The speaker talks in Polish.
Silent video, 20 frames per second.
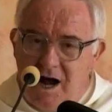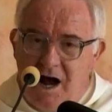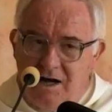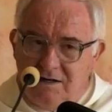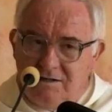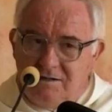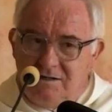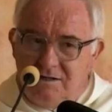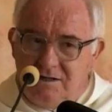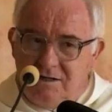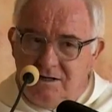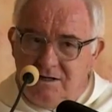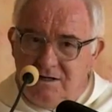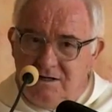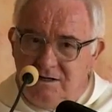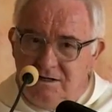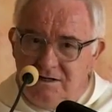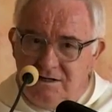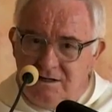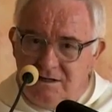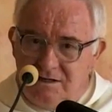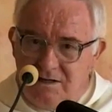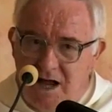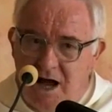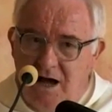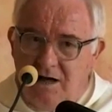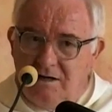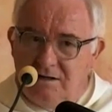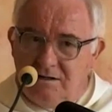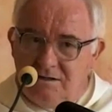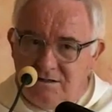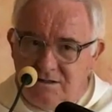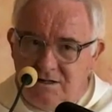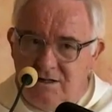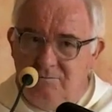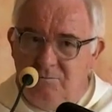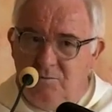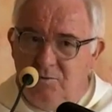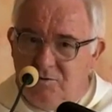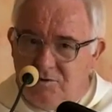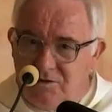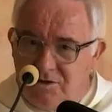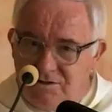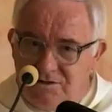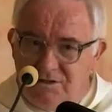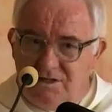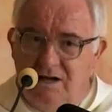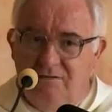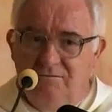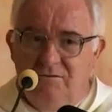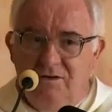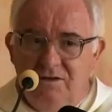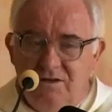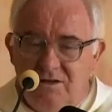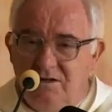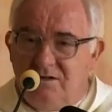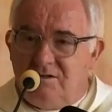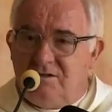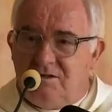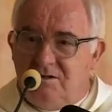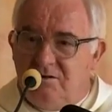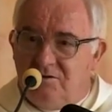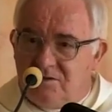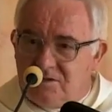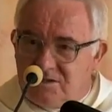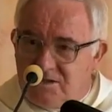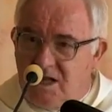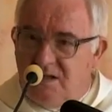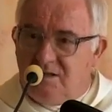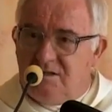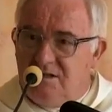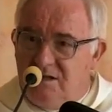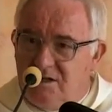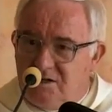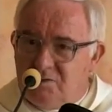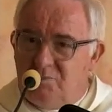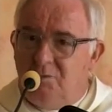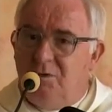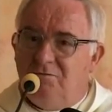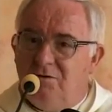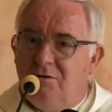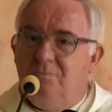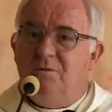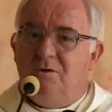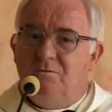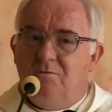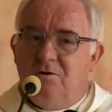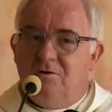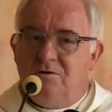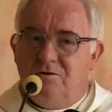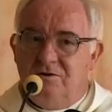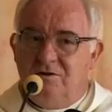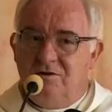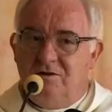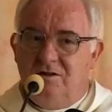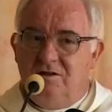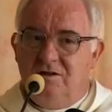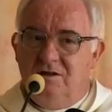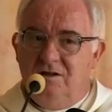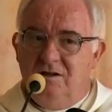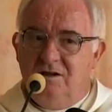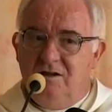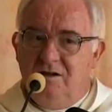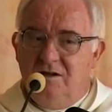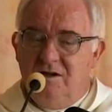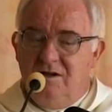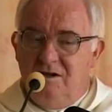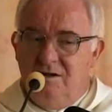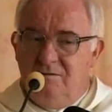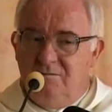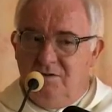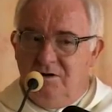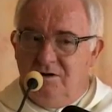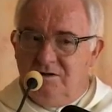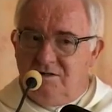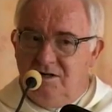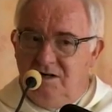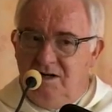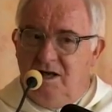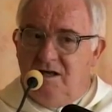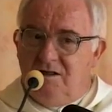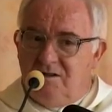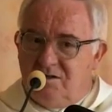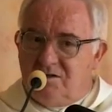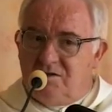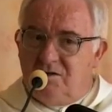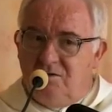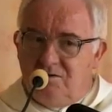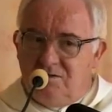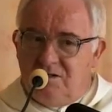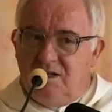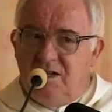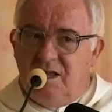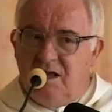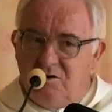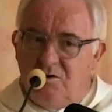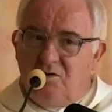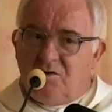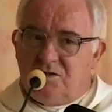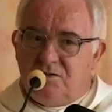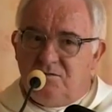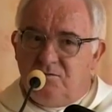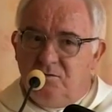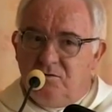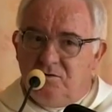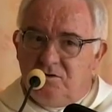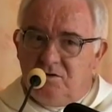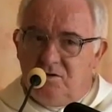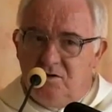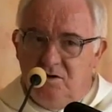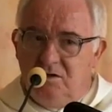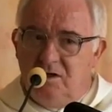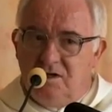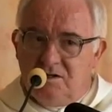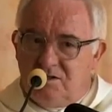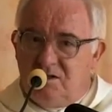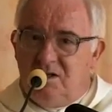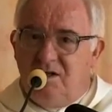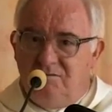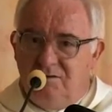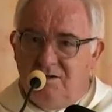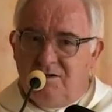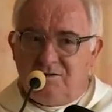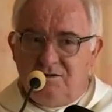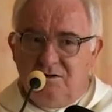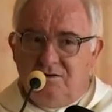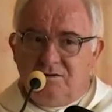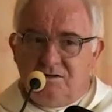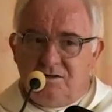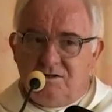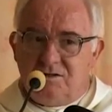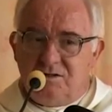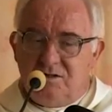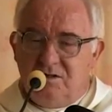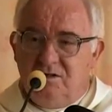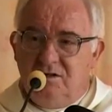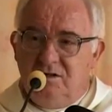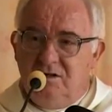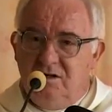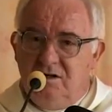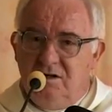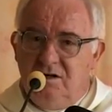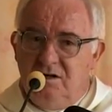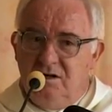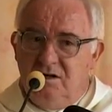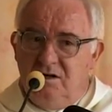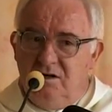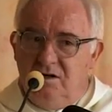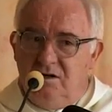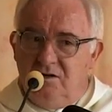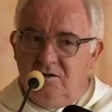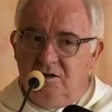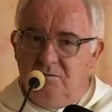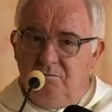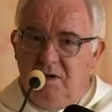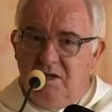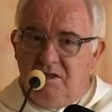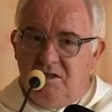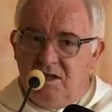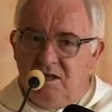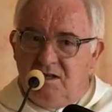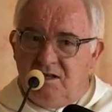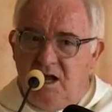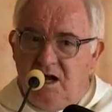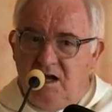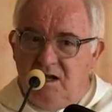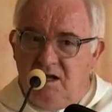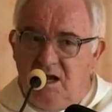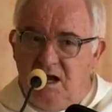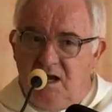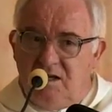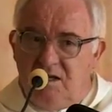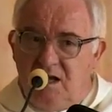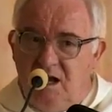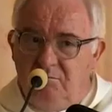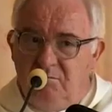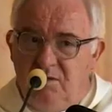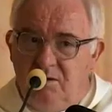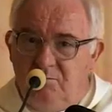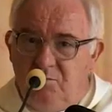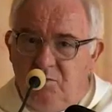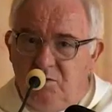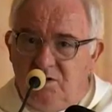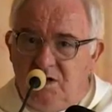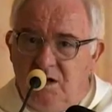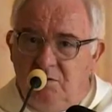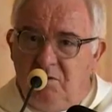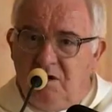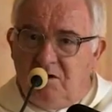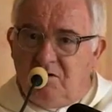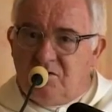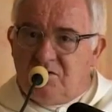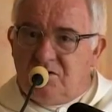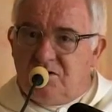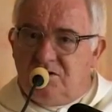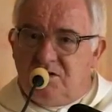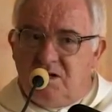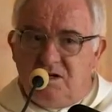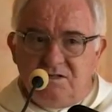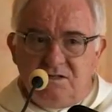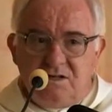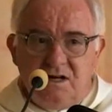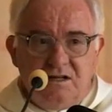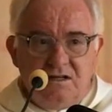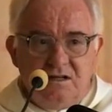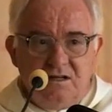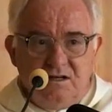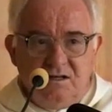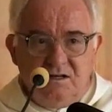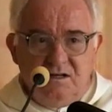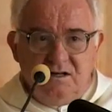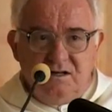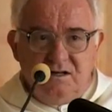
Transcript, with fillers: ale ja chcę mu zostawić jeszcze ostatnie słowo miłości. Bo jeżeli ja się zgodzę na rozwód, on jest niewierzący, to będzie tak, jak ja bym mu dała rozgrzeszenie.